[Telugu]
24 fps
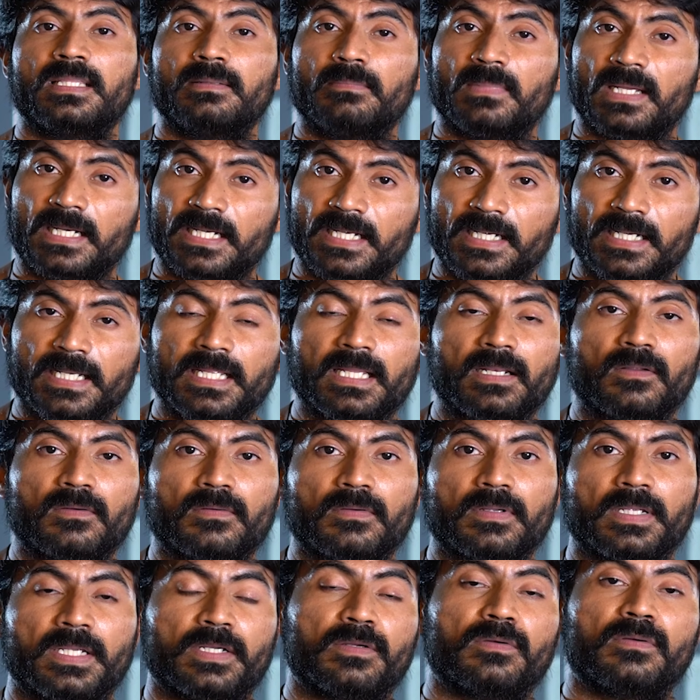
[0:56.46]
ఇది మన ఇండియాలో
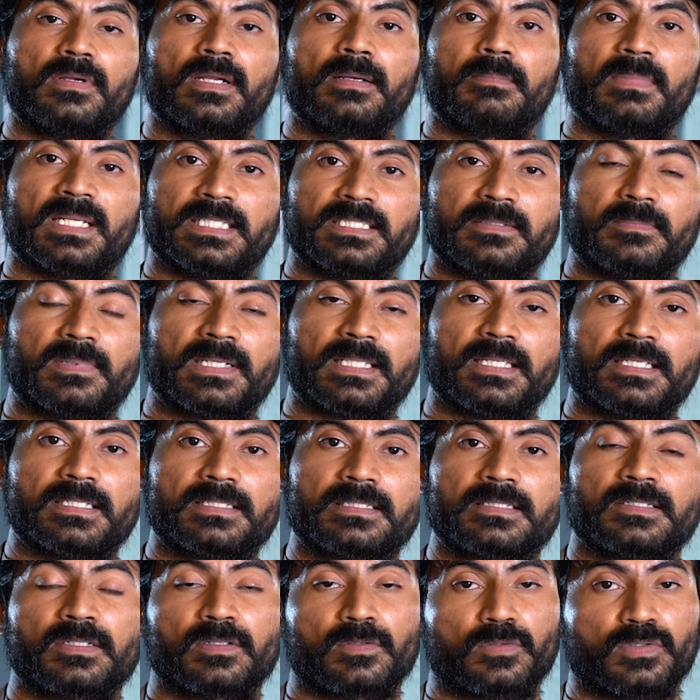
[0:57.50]
ఎక్కువగా
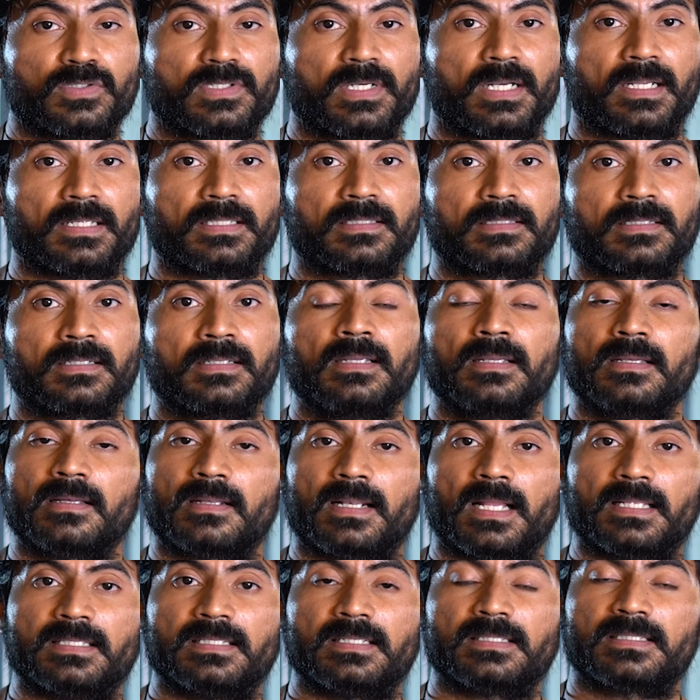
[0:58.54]
మధ్యప్రదేశ్ గుజరాత్
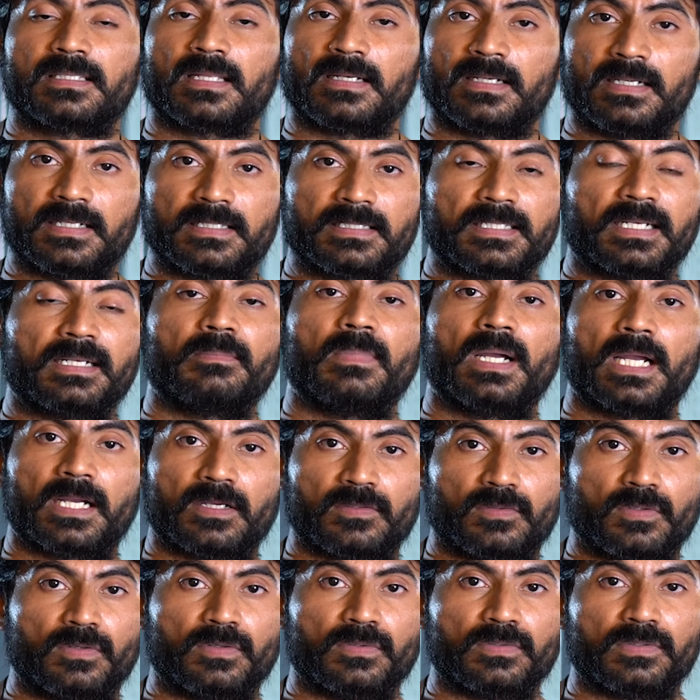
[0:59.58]
రాజస్థాన్ ఇటు సైడ్
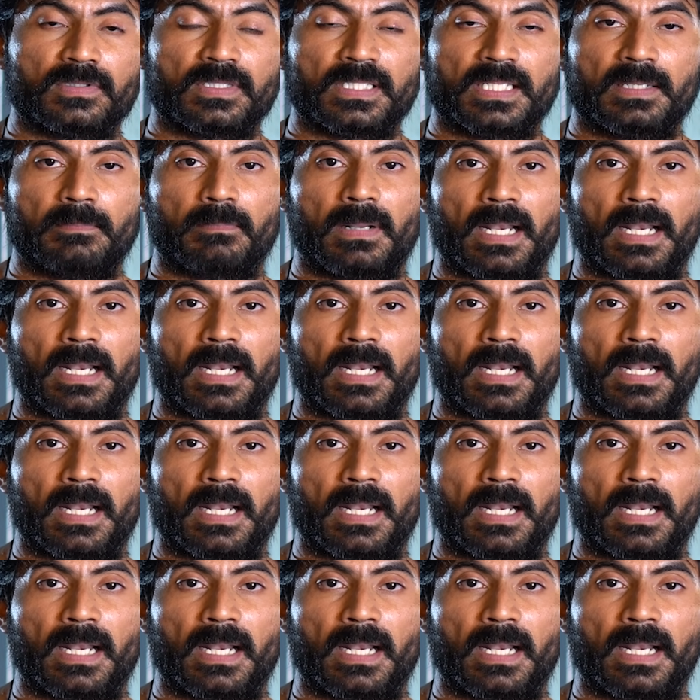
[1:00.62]
బాగా దొరుకుతుంది ఈ